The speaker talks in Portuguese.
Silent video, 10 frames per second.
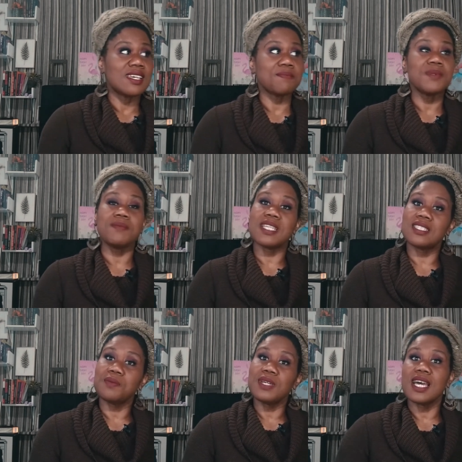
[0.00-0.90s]
Né?
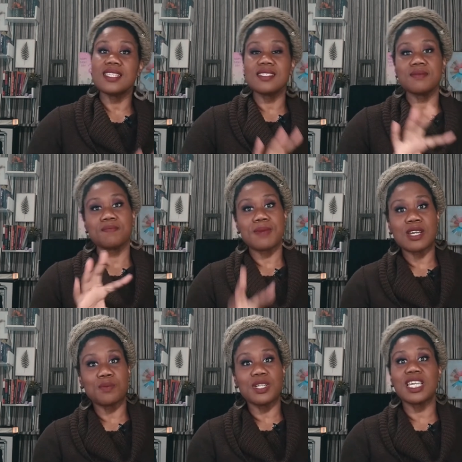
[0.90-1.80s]
Primeira temporada,
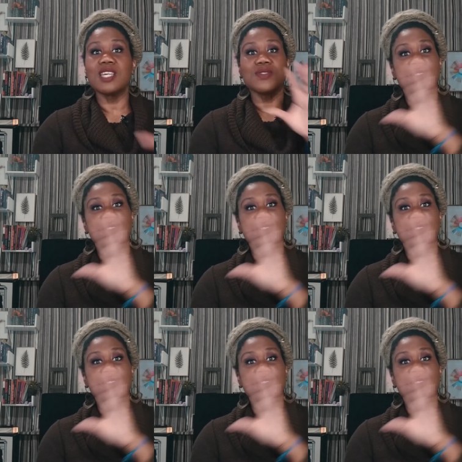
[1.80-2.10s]
para um pouquinho,